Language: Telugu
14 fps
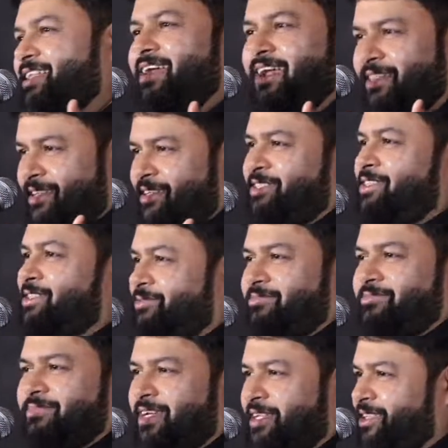అందరికీ అంత ఇష్టం
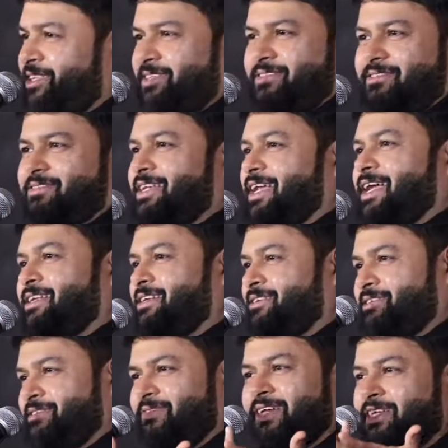అంతే అది
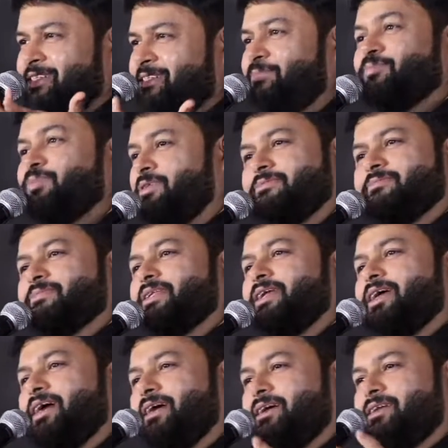వెరీ సింపుల్
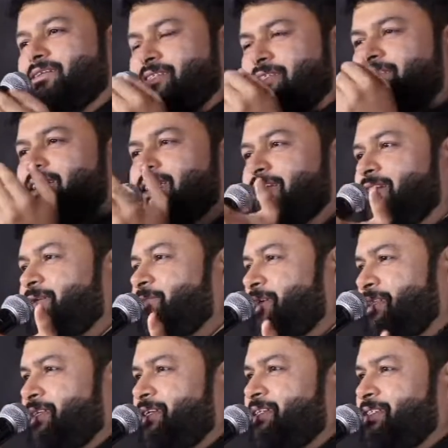చిరంజీవి గారు అంటే మన
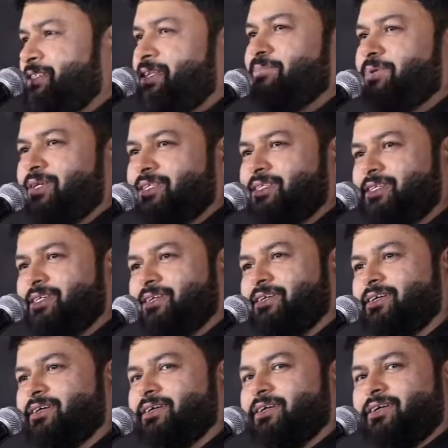అందరికీ చిన్నప్పటి నుంచి
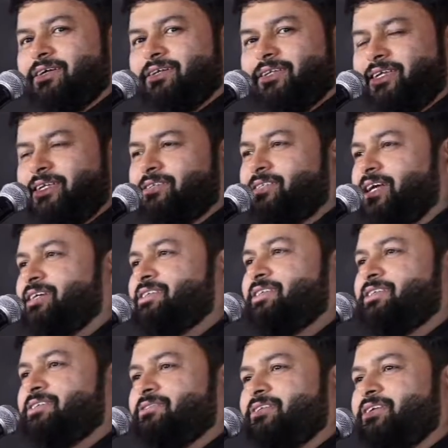నేను షార్ట్స్
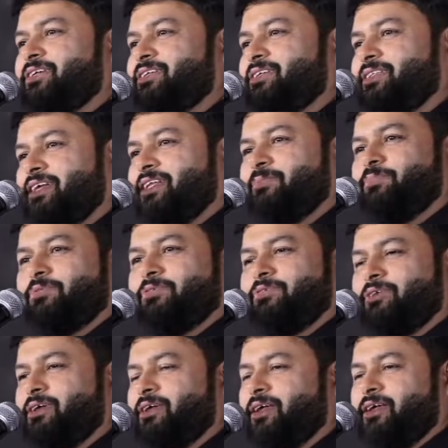వేసుకుని దాదాపు
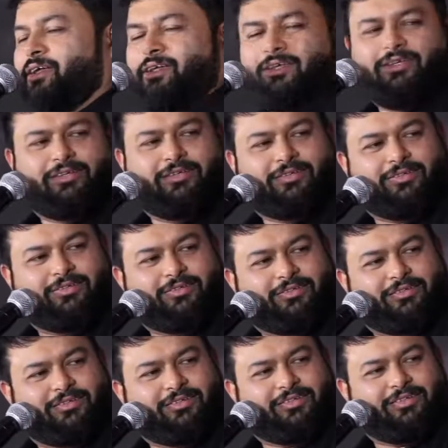మీ గురించి ఒక
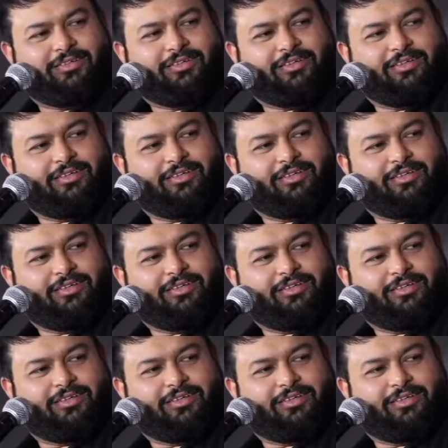క్వశ్చన్ అడిగితే మీరు